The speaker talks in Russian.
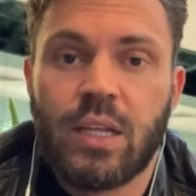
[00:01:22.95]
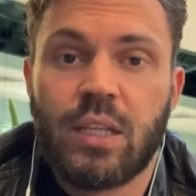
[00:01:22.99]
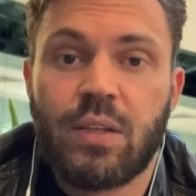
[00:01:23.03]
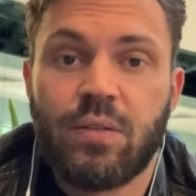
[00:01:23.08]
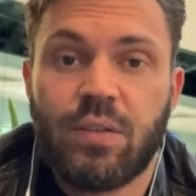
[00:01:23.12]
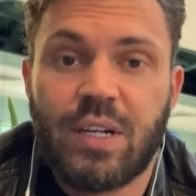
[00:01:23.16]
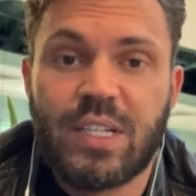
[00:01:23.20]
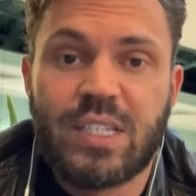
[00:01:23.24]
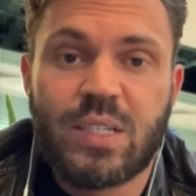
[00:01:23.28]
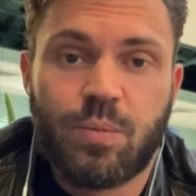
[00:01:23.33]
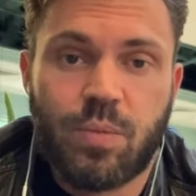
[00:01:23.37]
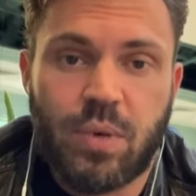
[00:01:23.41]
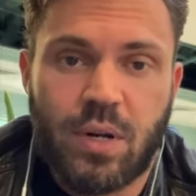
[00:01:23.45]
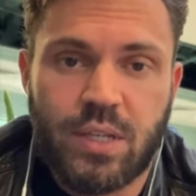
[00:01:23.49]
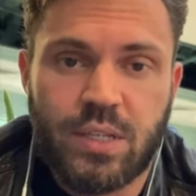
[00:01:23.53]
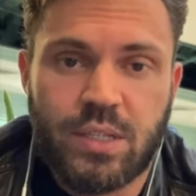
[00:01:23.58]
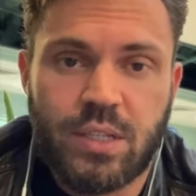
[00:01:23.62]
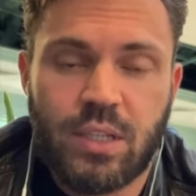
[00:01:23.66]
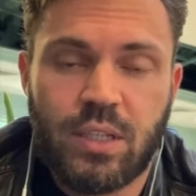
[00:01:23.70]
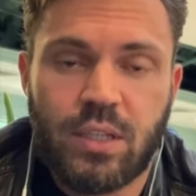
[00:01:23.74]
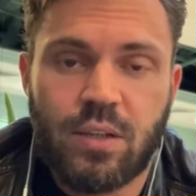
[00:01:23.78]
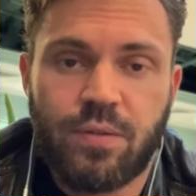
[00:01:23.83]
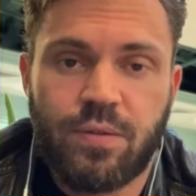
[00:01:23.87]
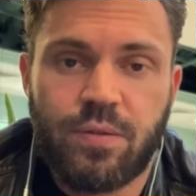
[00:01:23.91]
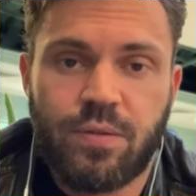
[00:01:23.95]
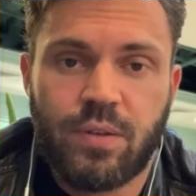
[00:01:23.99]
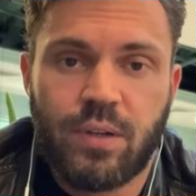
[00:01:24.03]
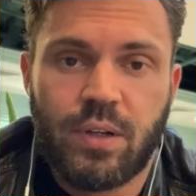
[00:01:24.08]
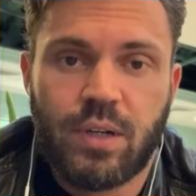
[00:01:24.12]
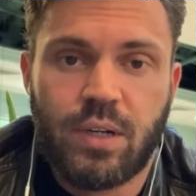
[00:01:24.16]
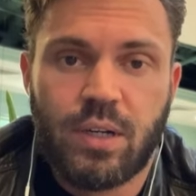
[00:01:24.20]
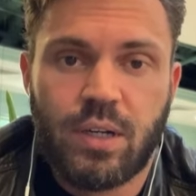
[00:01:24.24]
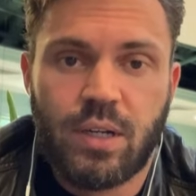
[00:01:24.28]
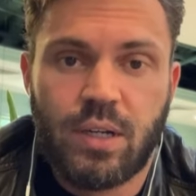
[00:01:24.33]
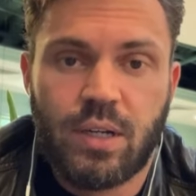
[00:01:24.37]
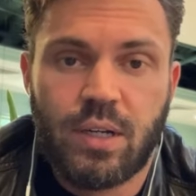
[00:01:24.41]
20%
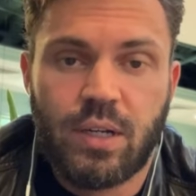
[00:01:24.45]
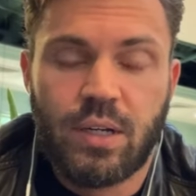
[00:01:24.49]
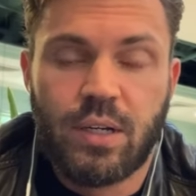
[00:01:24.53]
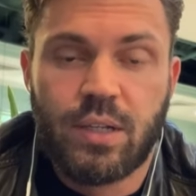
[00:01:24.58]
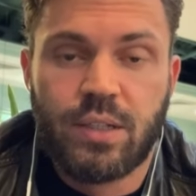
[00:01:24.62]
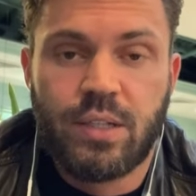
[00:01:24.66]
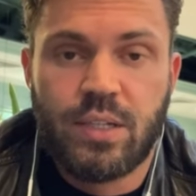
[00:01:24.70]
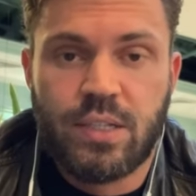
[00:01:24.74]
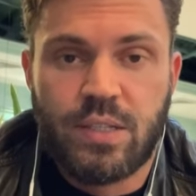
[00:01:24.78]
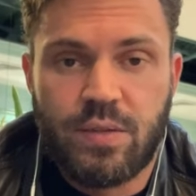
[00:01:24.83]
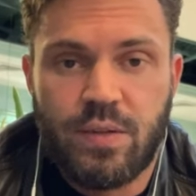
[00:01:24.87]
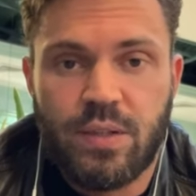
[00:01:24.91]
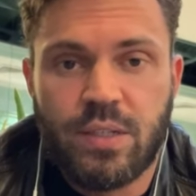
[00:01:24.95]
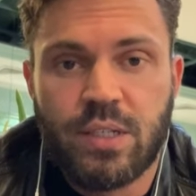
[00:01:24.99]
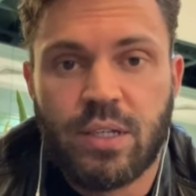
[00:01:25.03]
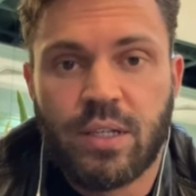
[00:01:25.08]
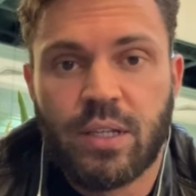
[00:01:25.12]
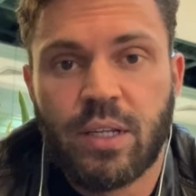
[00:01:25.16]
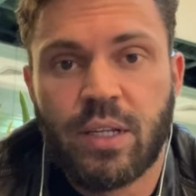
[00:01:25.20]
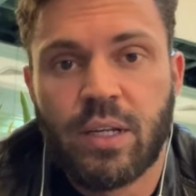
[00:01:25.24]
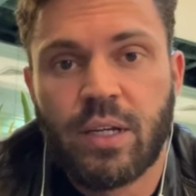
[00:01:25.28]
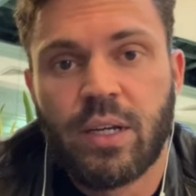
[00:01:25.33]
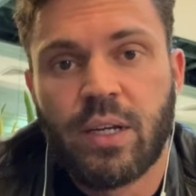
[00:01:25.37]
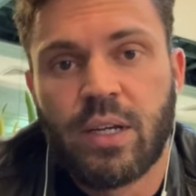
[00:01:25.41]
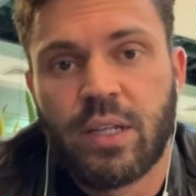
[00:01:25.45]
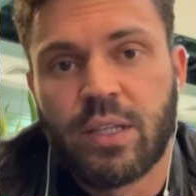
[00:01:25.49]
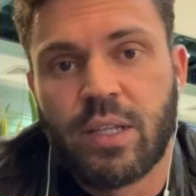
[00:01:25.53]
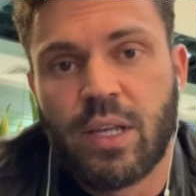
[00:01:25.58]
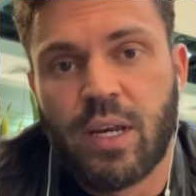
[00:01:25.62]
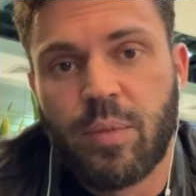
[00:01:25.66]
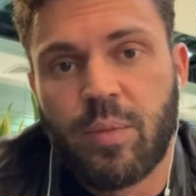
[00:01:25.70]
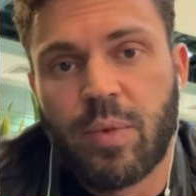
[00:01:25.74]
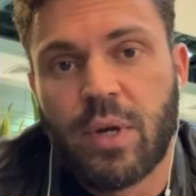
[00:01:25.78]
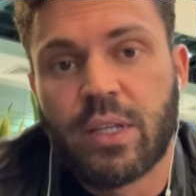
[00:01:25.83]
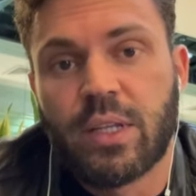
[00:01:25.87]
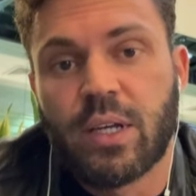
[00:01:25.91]
э, действительно это
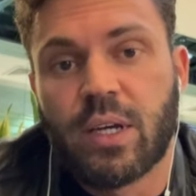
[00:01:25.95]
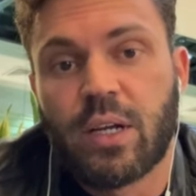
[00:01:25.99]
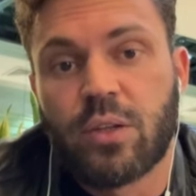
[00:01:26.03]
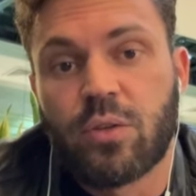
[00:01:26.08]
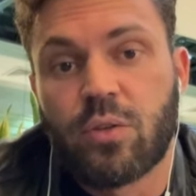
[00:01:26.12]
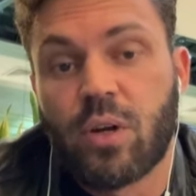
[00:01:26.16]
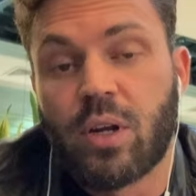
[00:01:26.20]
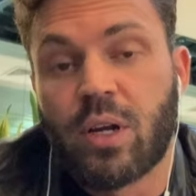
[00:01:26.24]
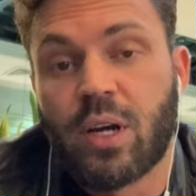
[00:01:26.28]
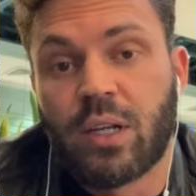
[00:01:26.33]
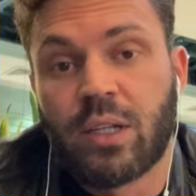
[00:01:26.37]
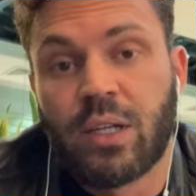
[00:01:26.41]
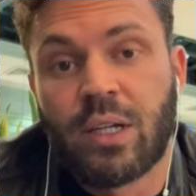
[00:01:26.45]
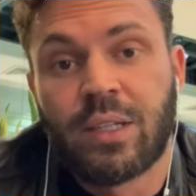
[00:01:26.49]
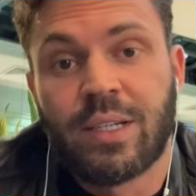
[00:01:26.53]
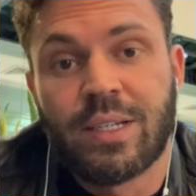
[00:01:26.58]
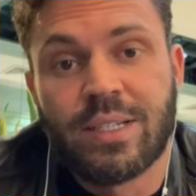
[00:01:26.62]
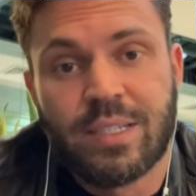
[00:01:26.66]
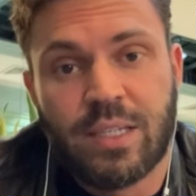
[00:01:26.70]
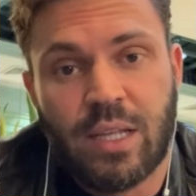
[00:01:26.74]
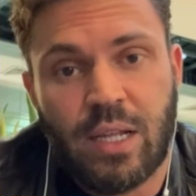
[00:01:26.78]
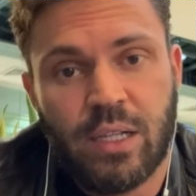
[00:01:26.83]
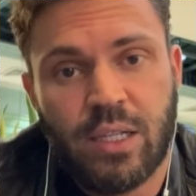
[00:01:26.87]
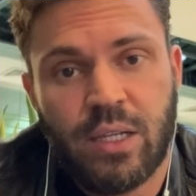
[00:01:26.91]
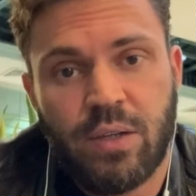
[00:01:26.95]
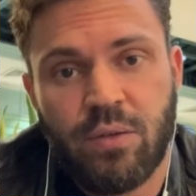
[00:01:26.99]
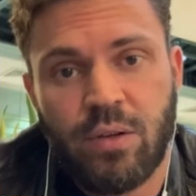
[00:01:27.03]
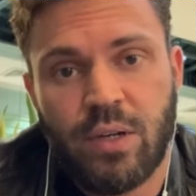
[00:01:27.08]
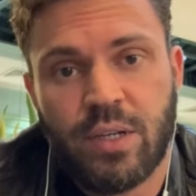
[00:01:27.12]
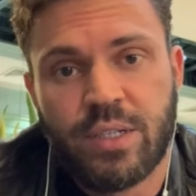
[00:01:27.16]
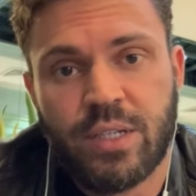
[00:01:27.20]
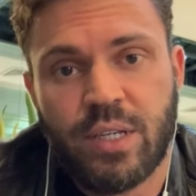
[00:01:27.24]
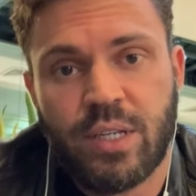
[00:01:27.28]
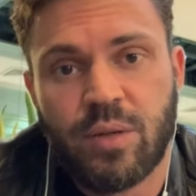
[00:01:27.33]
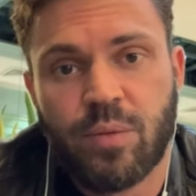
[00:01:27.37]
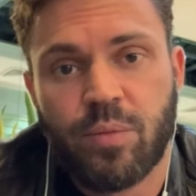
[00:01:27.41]
ребята, которые когда-то
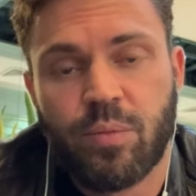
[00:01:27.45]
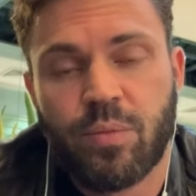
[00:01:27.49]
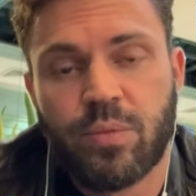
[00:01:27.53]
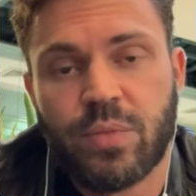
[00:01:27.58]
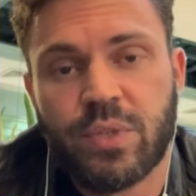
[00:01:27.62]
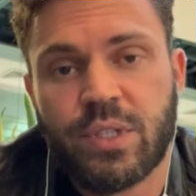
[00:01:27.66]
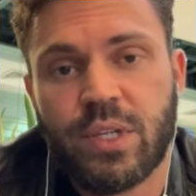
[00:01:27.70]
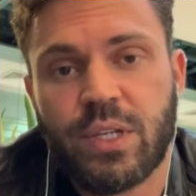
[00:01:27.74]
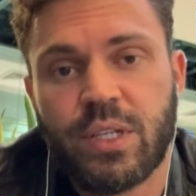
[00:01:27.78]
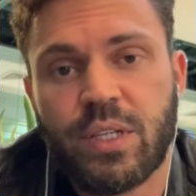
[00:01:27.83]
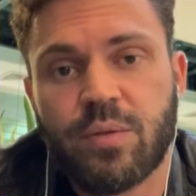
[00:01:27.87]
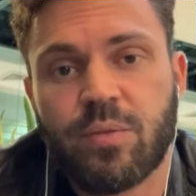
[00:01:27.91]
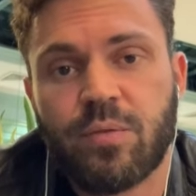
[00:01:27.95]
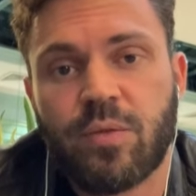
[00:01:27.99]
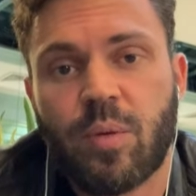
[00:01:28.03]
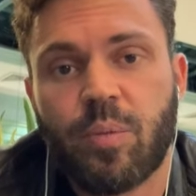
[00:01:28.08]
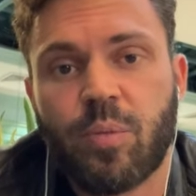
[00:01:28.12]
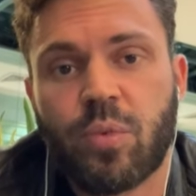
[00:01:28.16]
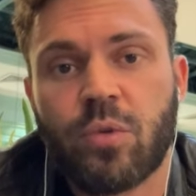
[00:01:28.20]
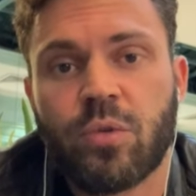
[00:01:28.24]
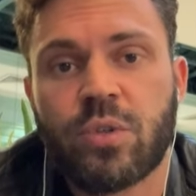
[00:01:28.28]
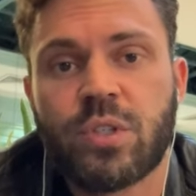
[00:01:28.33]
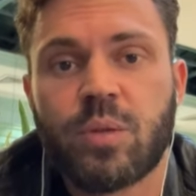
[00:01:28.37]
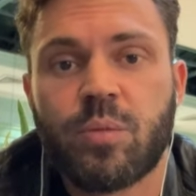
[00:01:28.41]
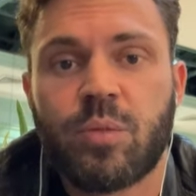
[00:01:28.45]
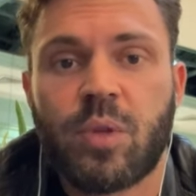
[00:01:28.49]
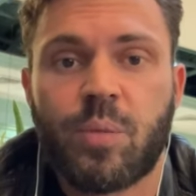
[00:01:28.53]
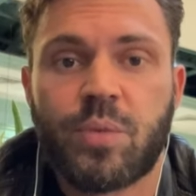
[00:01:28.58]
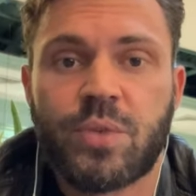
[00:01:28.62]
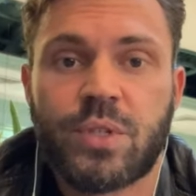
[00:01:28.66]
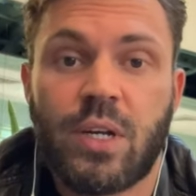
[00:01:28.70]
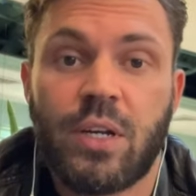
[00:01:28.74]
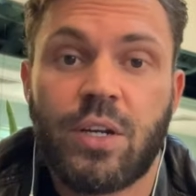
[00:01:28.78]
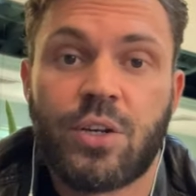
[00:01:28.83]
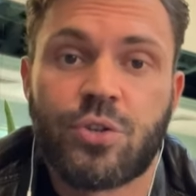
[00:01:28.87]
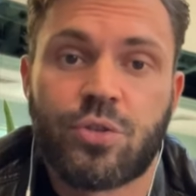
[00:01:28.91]
сталкивались с этим, с этим вопросом,
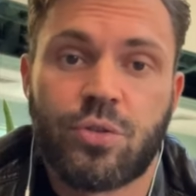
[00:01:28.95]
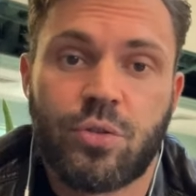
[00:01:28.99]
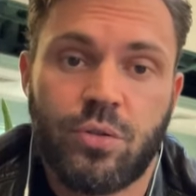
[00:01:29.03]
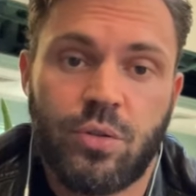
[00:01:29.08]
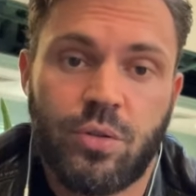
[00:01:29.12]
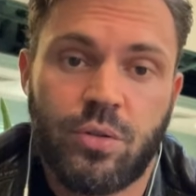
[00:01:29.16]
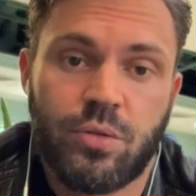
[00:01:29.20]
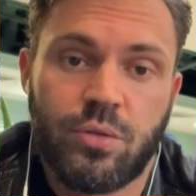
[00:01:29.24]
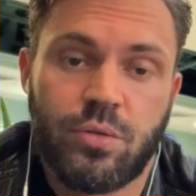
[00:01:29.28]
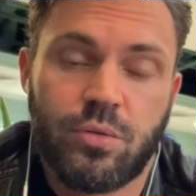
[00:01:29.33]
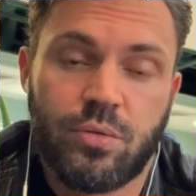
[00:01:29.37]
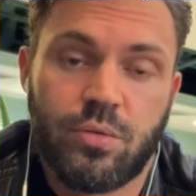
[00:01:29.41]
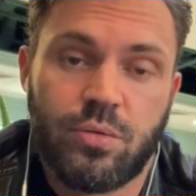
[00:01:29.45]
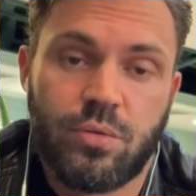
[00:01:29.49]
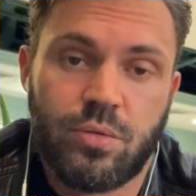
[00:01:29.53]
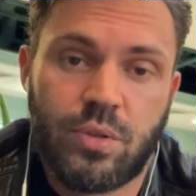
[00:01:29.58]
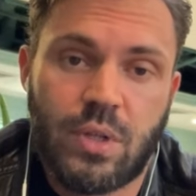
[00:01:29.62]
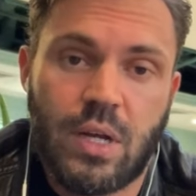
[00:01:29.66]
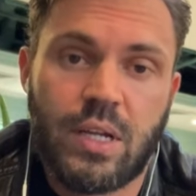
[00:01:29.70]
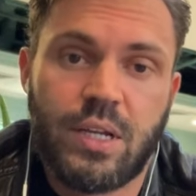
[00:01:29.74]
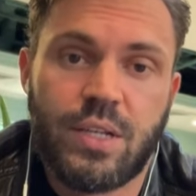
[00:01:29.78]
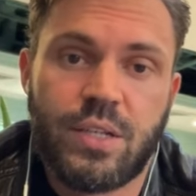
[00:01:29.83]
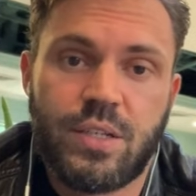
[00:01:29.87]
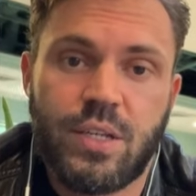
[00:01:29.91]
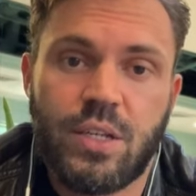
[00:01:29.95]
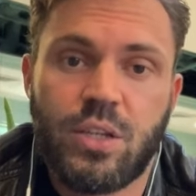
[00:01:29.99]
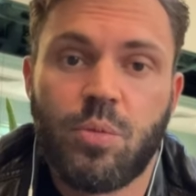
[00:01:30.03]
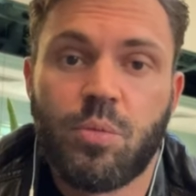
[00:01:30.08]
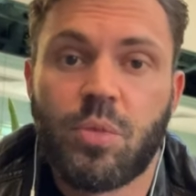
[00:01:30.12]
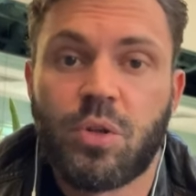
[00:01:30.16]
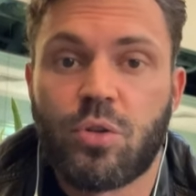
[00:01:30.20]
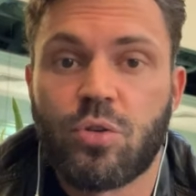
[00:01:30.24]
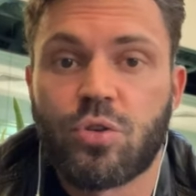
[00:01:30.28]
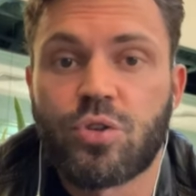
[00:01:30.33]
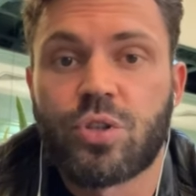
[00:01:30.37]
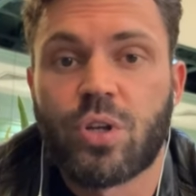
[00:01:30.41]
написали, что э, да,
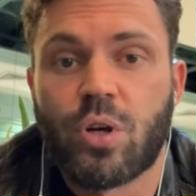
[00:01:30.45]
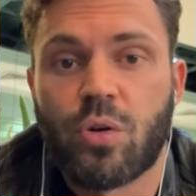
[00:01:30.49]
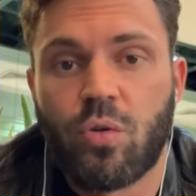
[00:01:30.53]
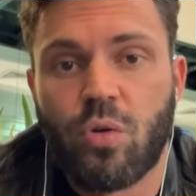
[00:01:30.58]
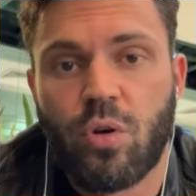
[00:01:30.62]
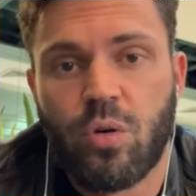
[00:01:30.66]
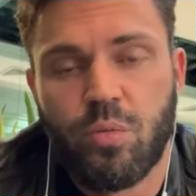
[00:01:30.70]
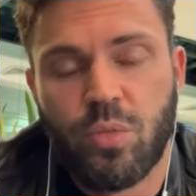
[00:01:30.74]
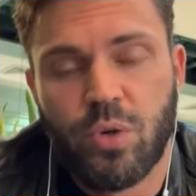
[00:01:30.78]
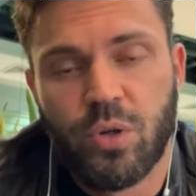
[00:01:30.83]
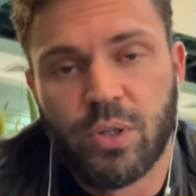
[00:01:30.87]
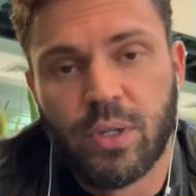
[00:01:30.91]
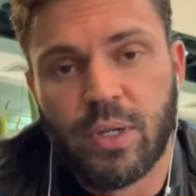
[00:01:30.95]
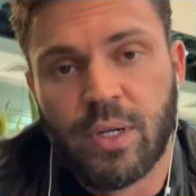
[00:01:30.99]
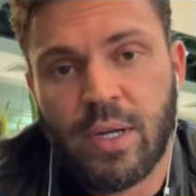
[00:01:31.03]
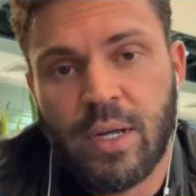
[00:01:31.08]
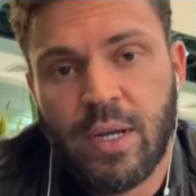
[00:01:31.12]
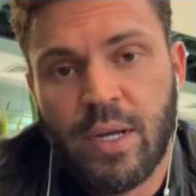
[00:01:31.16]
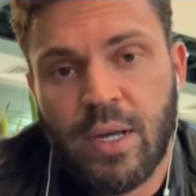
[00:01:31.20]
действительно тоже такое было.